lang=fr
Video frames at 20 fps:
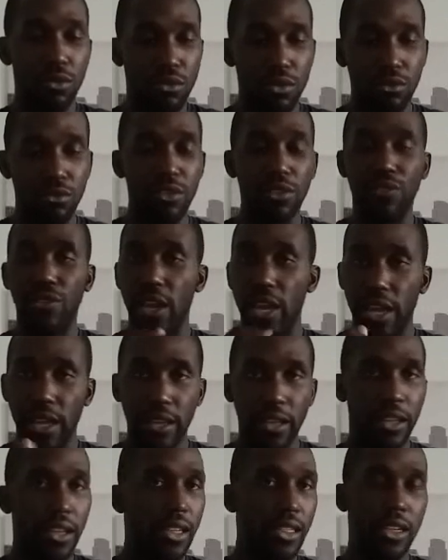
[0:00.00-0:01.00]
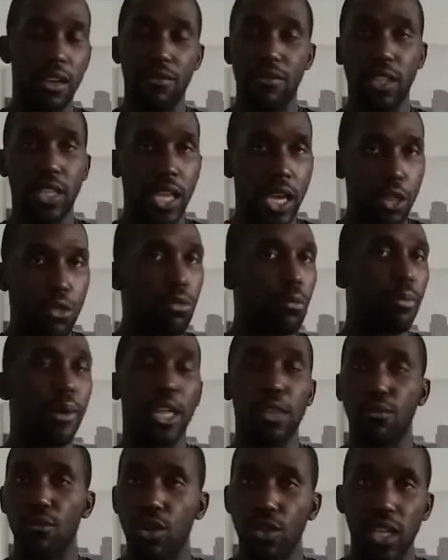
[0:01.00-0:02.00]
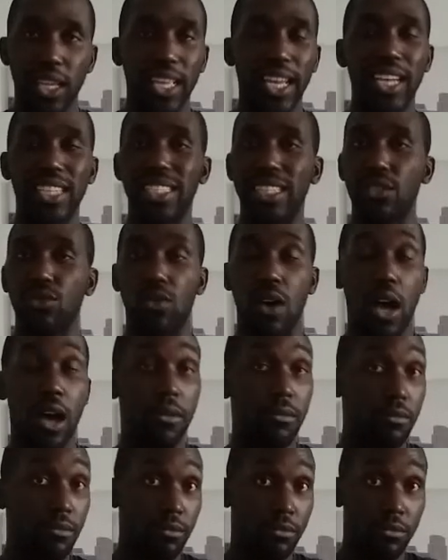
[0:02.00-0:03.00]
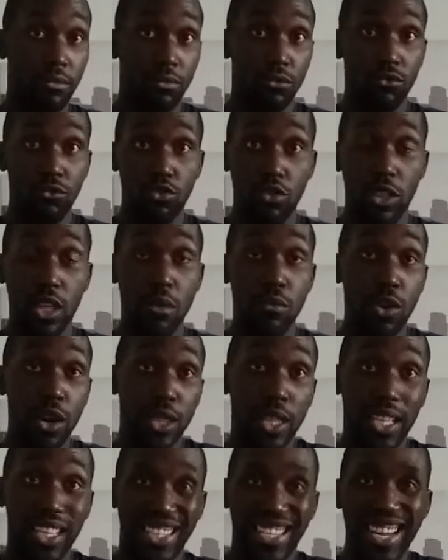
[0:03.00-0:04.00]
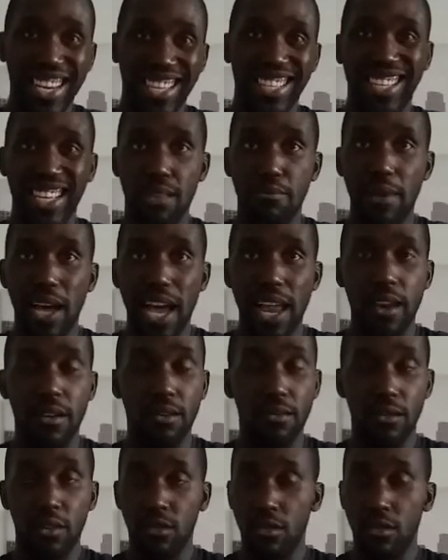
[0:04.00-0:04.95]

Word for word: Son effet, sa vitesse, son placement, sa trajectoire. Deuxièmement, avec cette qualité de balle,